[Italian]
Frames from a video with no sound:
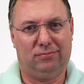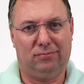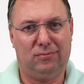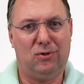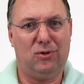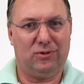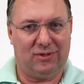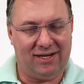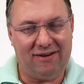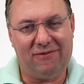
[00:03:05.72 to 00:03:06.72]

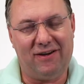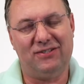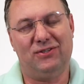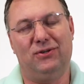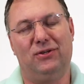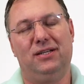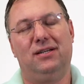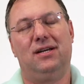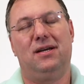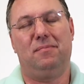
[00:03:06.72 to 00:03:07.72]
molte riflessioni
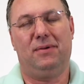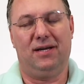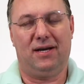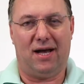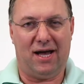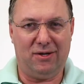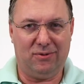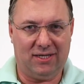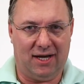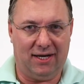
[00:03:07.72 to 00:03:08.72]
per
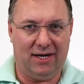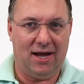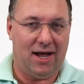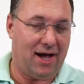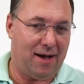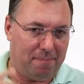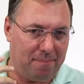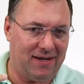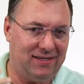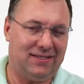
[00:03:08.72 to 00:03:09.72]
aiutare a
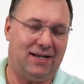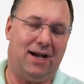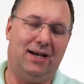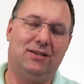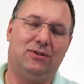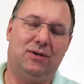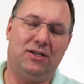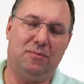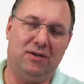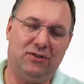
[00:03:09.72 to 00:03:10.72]
pensare sulla
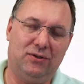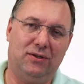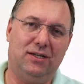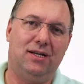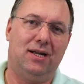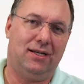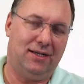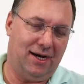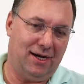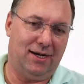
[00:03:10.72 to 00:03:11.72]
dimensione
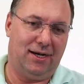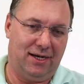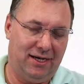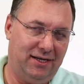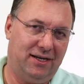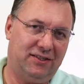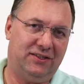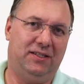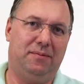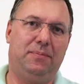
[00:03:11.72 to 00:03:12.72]
del
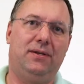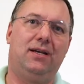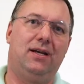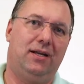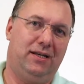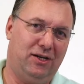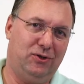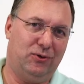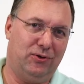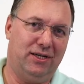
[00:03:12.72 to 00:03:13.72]
leadership nei
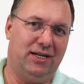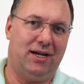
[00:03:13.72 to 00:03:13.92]
giorni